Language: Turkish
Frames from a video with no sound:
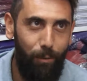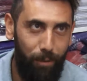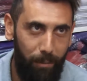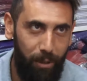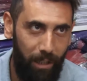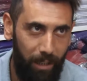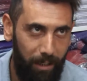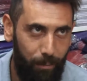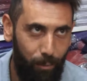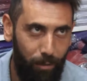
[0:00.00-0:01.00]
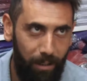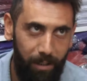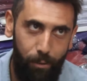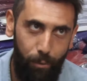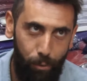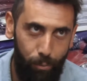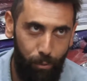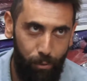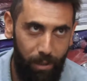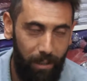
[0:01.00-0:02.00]
uğruna bir şeyler yapıyorlar. Kızıyoruz
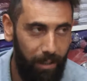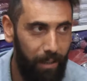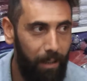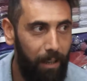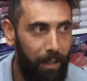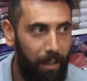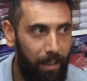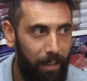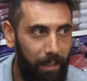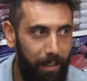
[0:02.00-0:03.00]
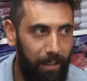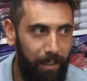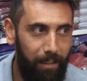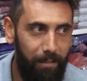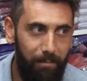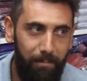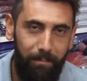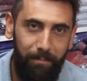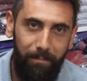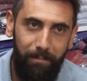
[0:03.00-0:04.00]
bu yüzden de. Ee,
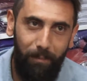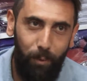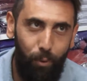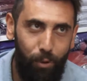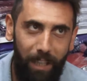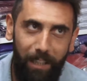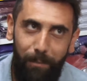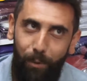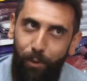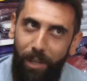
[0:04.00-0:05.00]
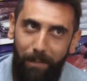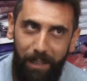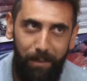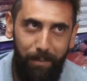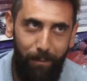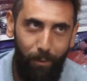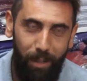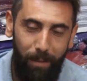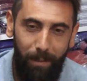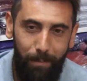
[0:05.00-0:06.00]
düzelir mi düzelmez mi
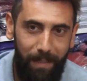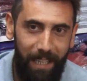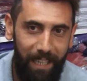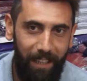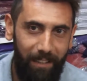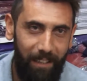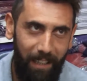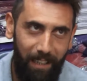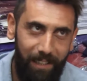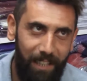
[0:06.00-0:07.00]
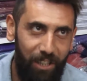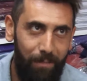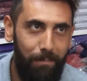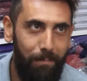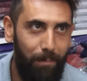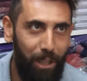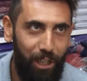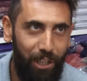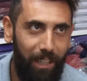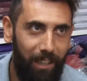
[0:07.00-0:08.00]
bilmiyoruz ama bir yere kadar yani seçim
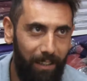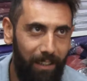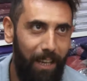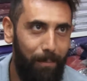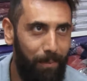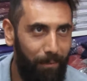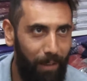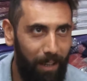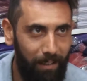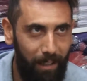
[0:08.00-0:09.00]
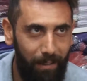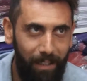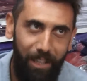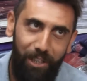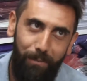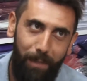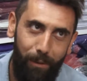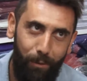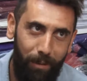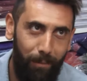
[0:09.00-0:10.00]
başına kadar hep vaatler var. Seçimden
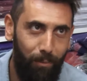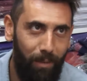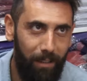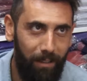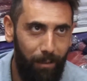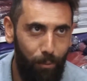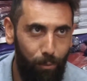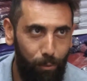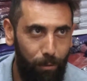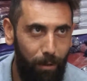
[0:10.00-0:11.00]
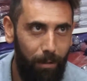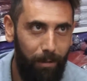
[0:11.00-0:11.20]
sonra bu vaatler unutuluyor.